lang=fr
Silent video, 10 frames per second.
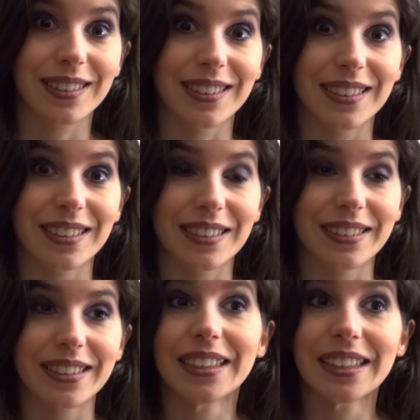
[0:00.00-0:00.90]

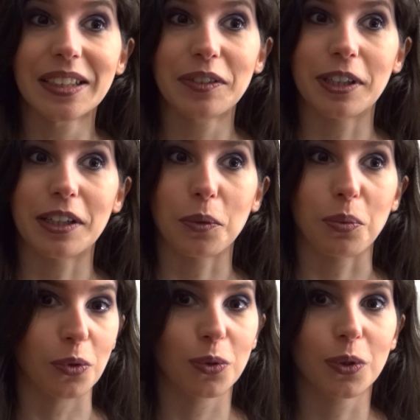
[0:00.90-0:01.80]
voilà,
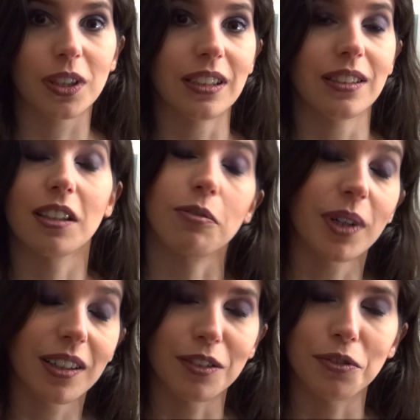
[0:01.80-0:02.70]
pour ceux qui ne savent
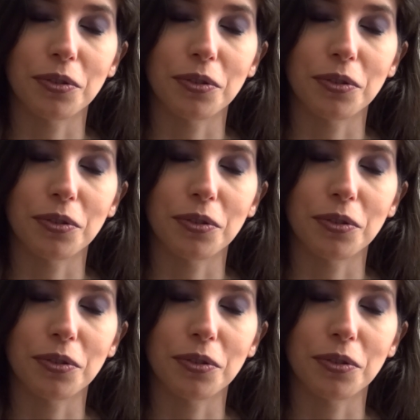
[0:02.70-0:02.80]
pas,